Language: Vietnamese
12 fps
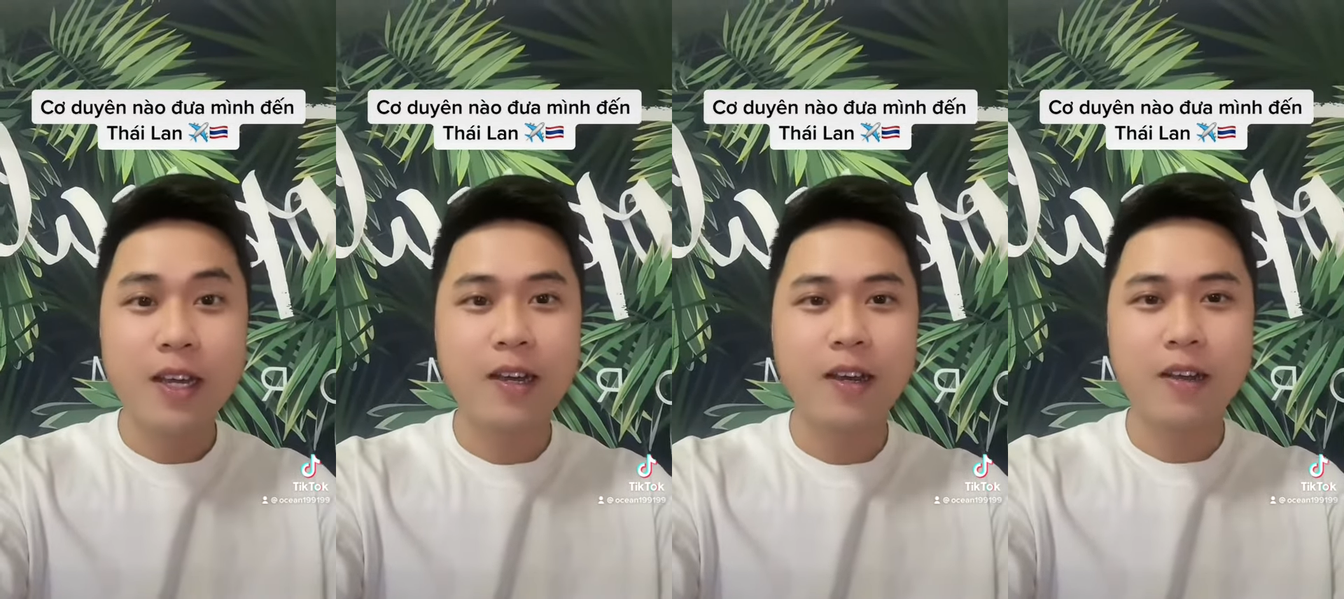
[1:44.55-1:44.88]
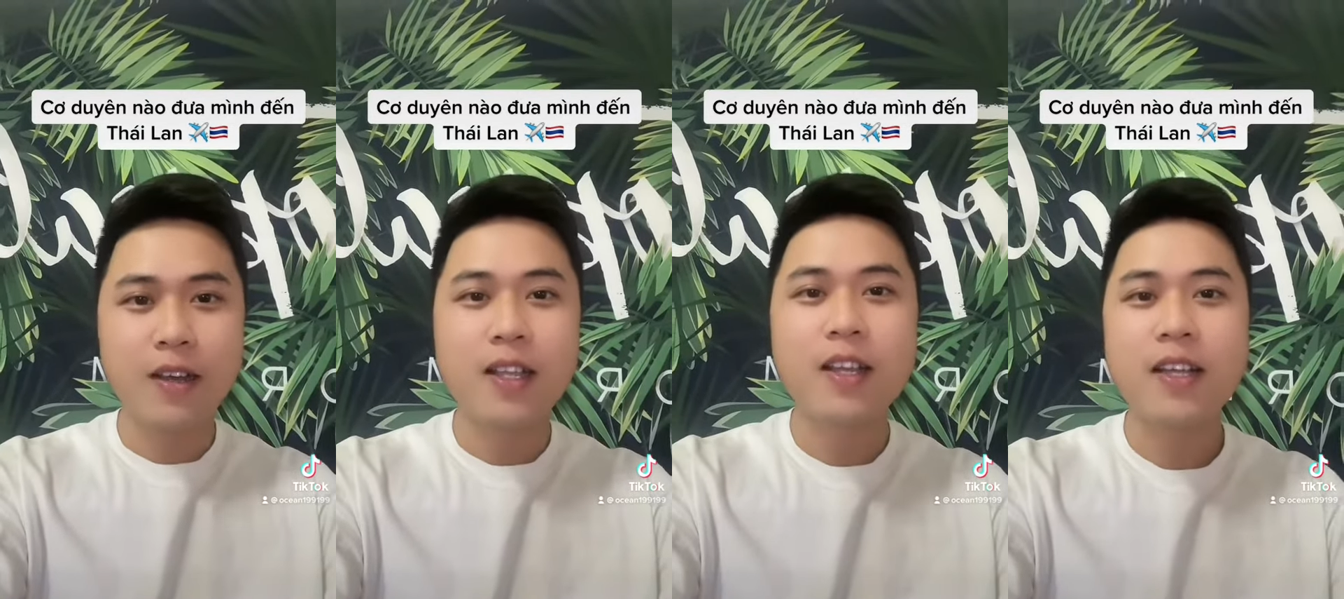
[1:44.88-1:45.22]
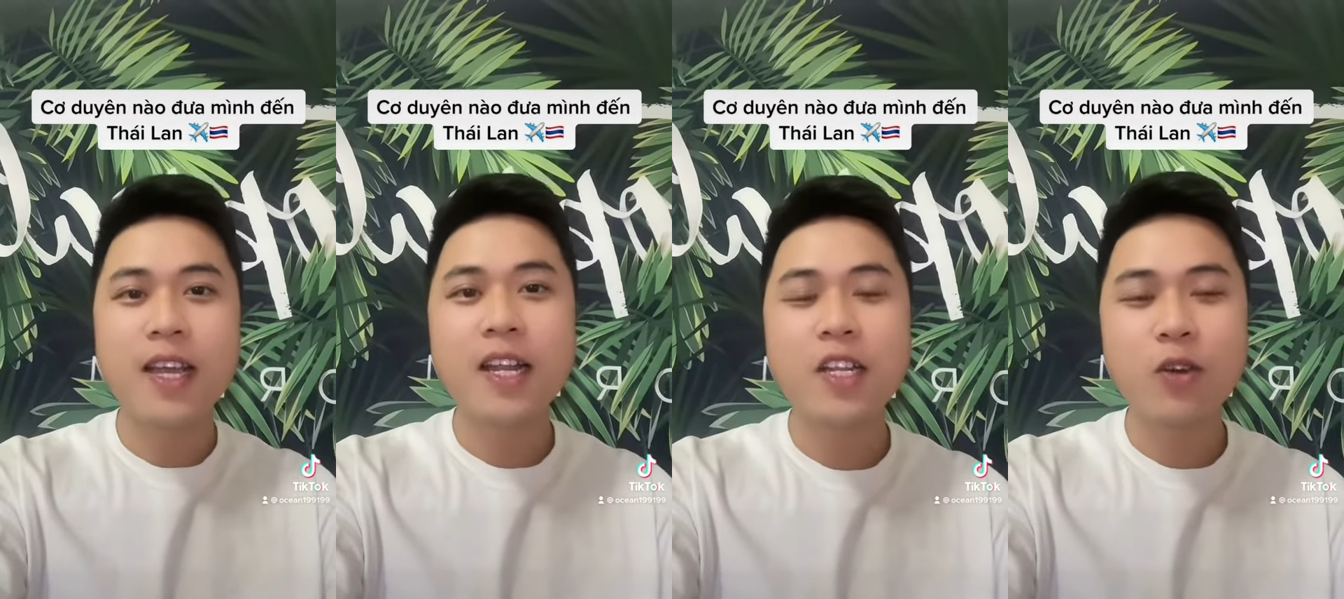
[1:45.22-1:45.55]
ở cái thời
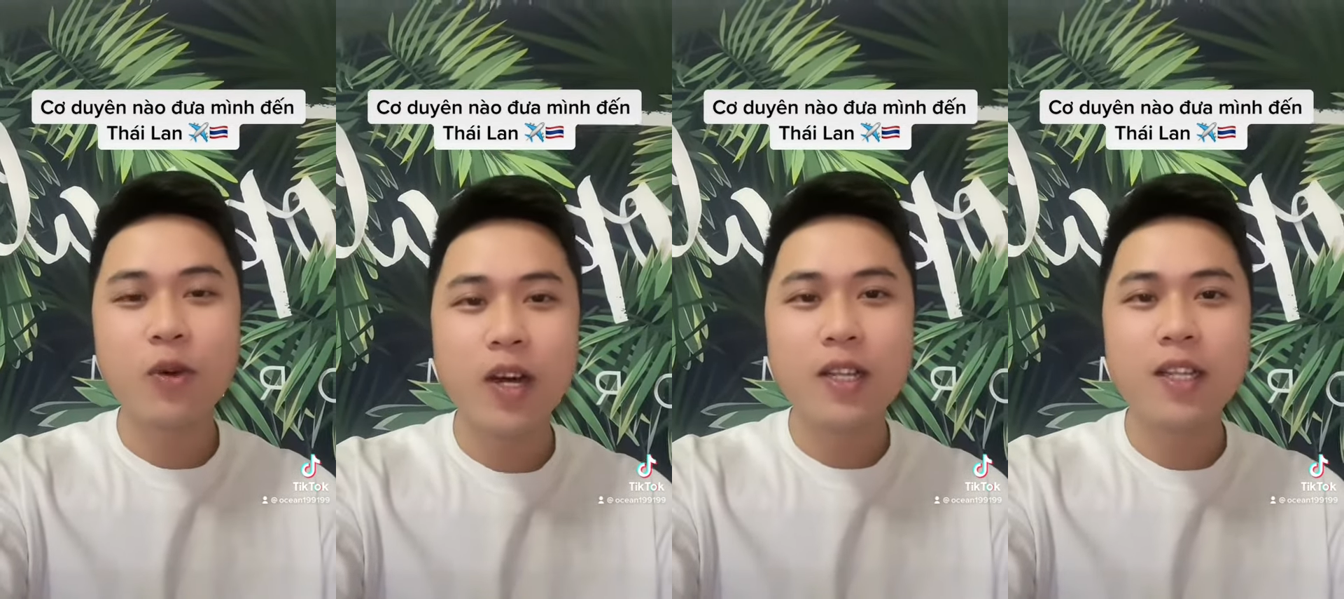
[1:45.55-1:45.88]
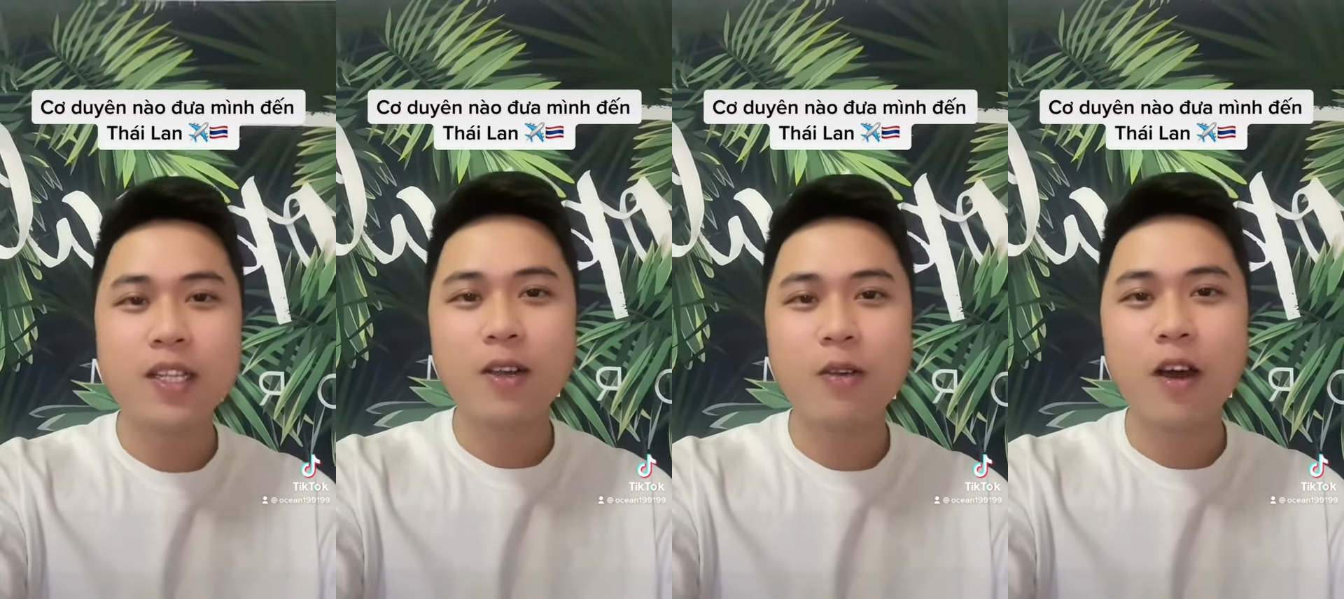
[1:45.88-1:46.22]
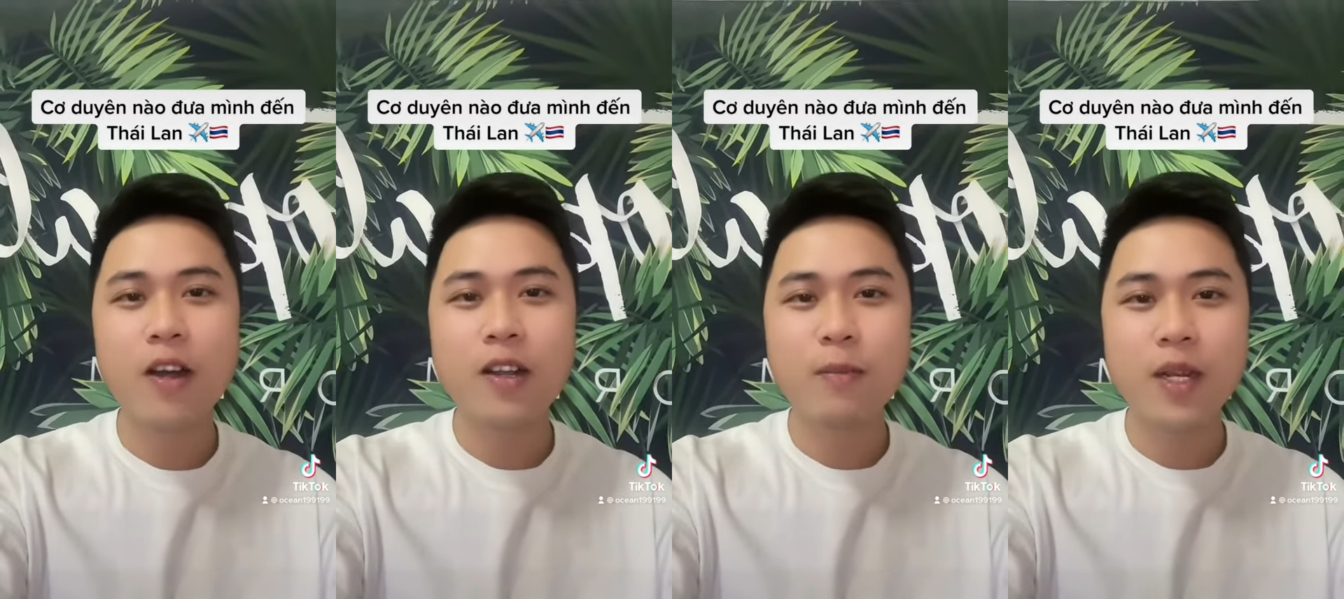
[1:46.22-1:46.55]
gian nhiều hơn thì sau
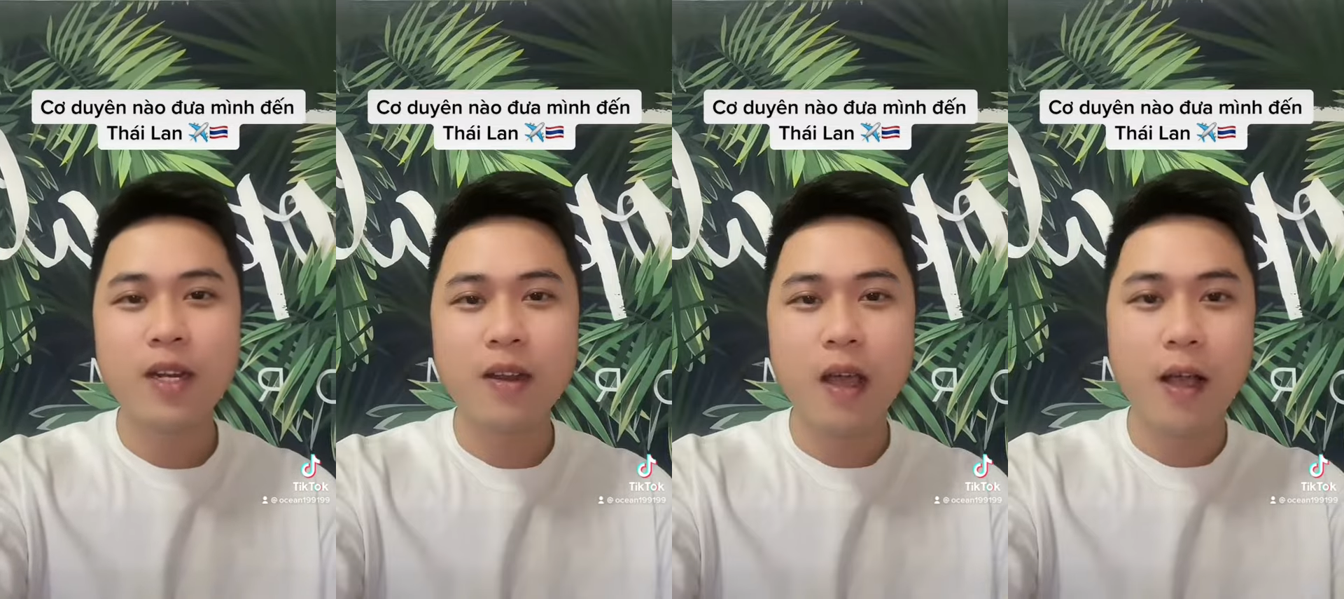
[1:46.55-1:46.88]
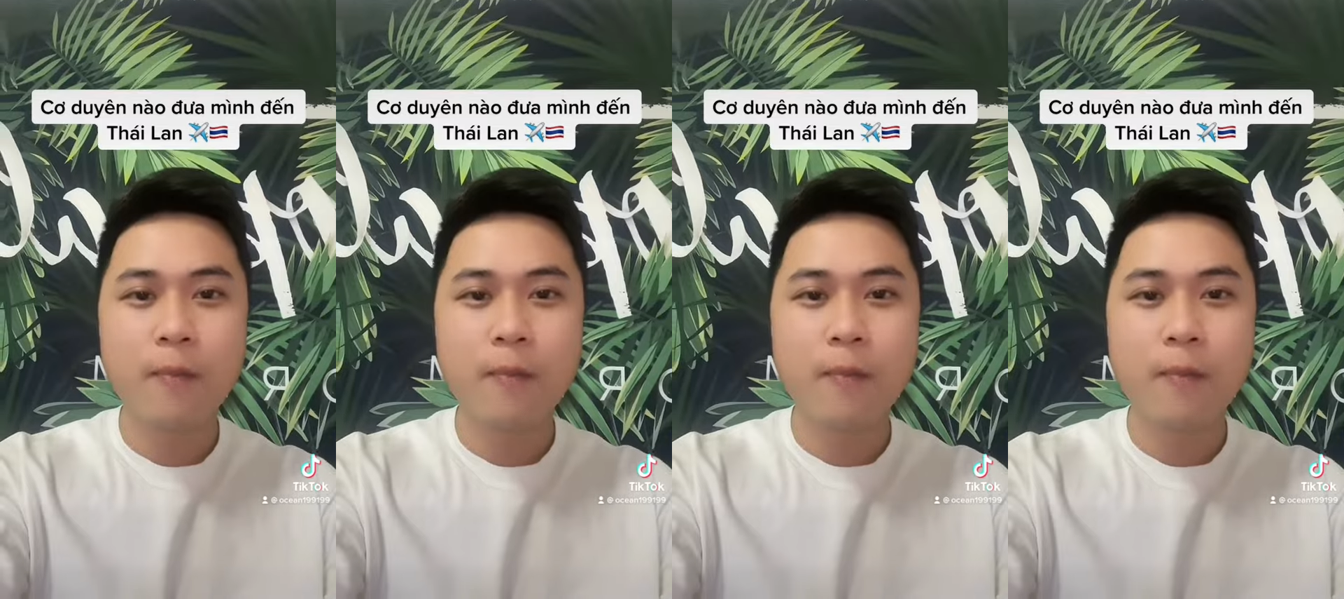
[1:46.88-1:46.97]
đó là mình à,